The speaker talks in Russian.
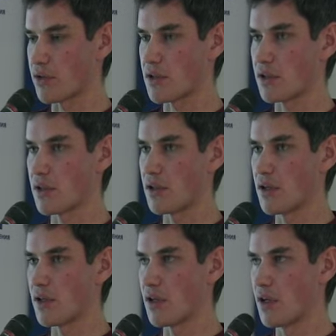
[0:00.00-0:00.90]
То есть это
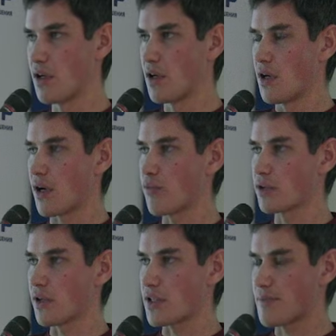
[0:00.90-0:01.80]
и
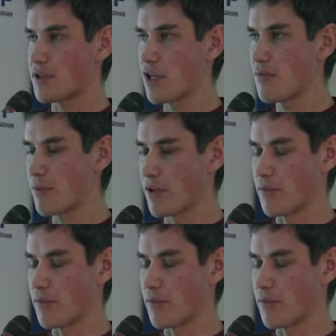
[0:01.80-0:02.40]
работа с апстримом,